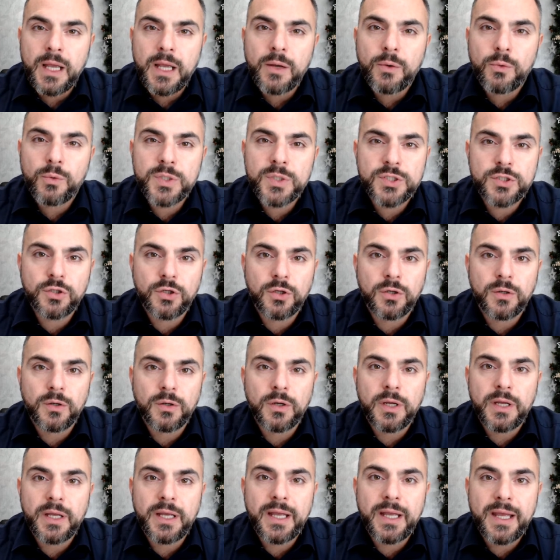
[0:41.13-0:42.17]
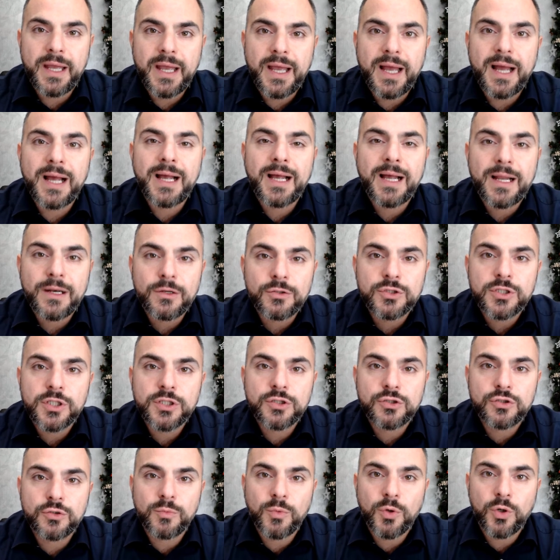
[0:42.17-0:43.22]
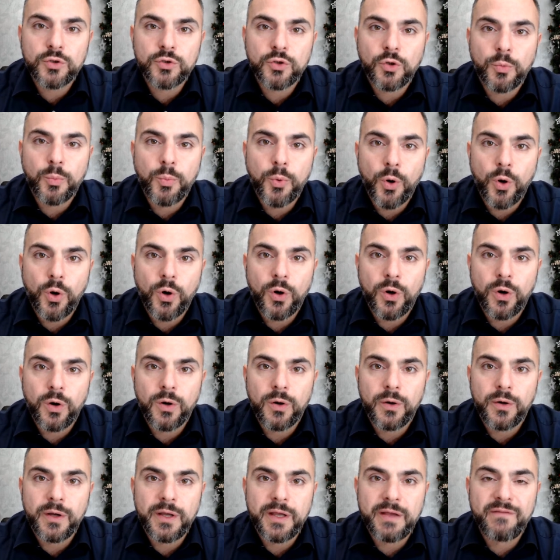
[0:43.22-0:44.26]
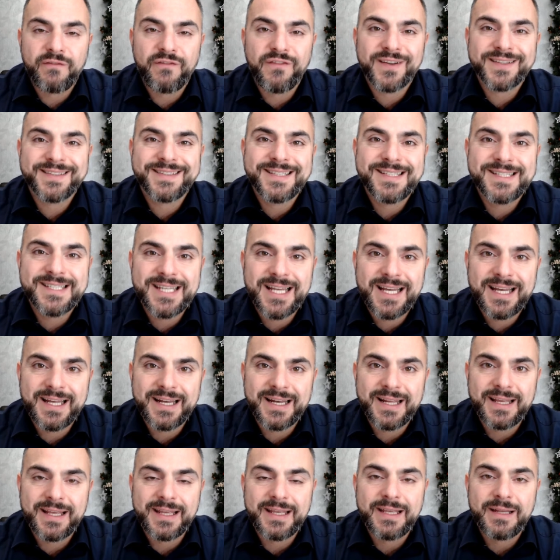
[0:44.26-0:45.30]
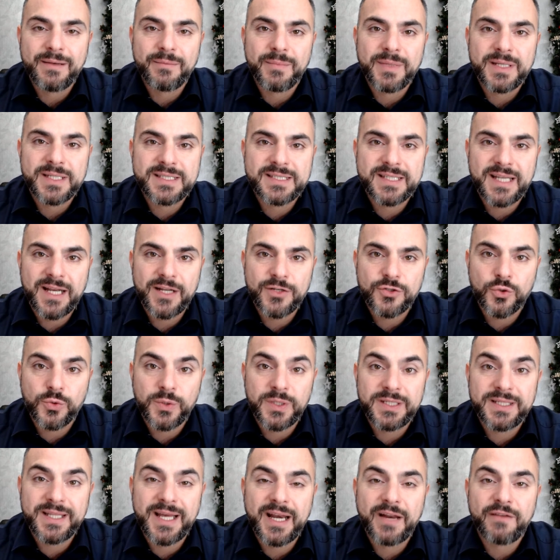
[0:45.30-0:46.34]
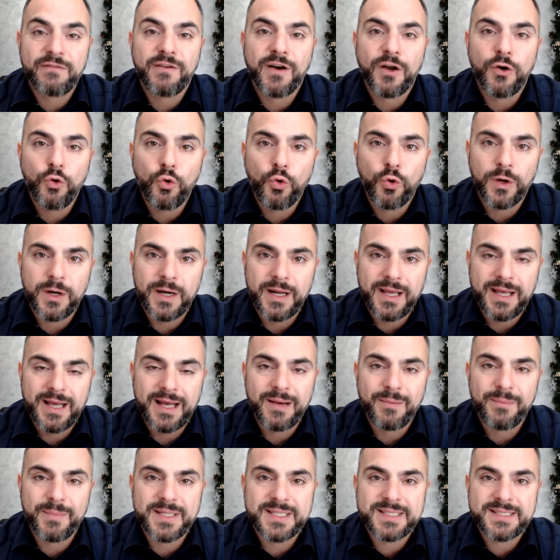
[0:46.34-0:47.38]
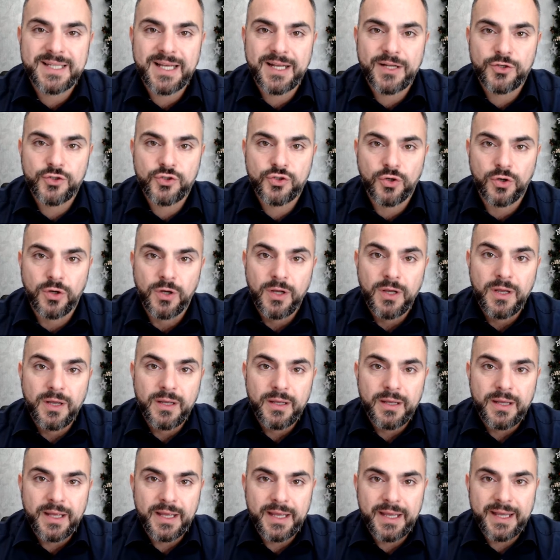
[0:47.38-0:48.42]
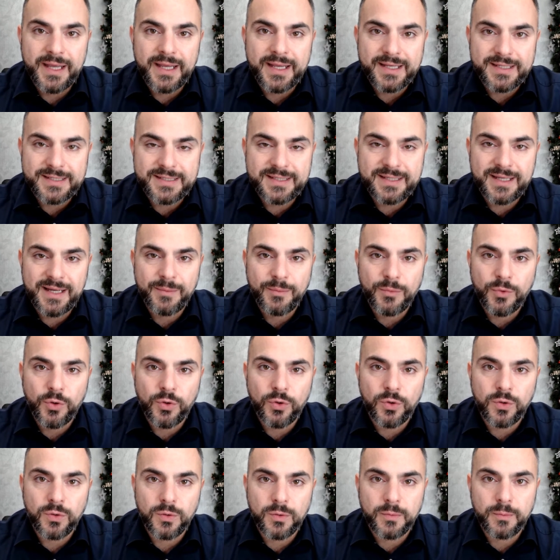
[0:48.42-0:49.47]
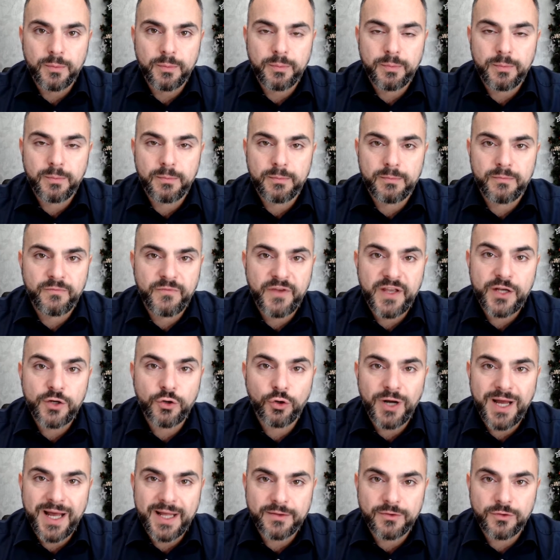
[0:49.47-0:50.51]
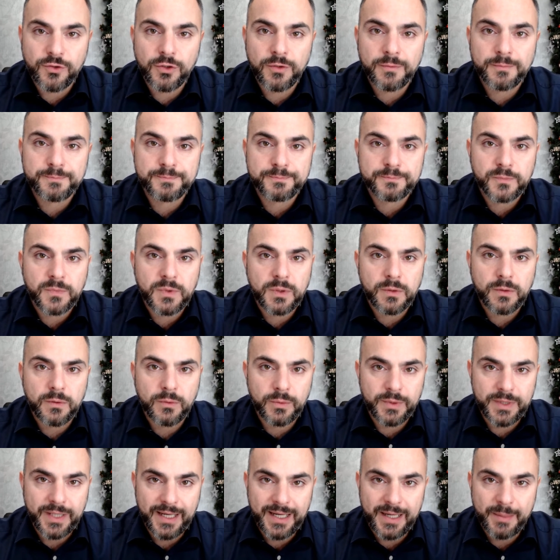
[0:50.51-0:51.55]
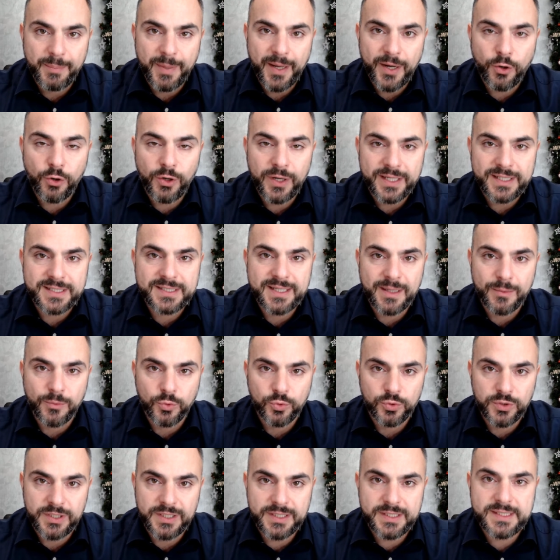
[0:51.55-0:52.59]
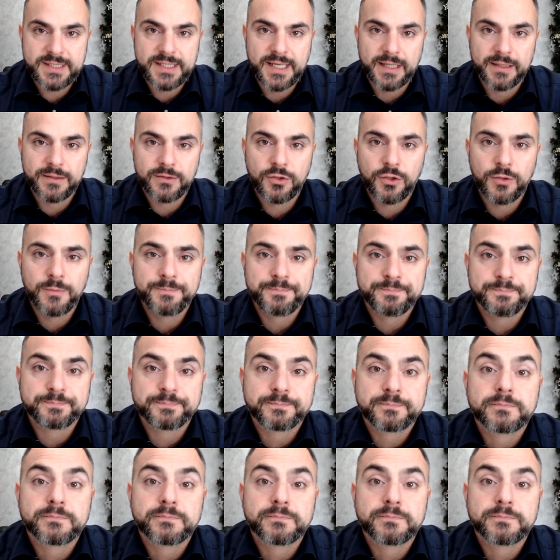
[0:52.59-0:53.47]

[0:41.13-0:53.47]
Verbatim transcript: Questo allo stesso modo può enfatizzare il messaggio, quindi dare valore al messaggio eh, che stiamo veicolando, quindi alle parole che stiamo utilizzando,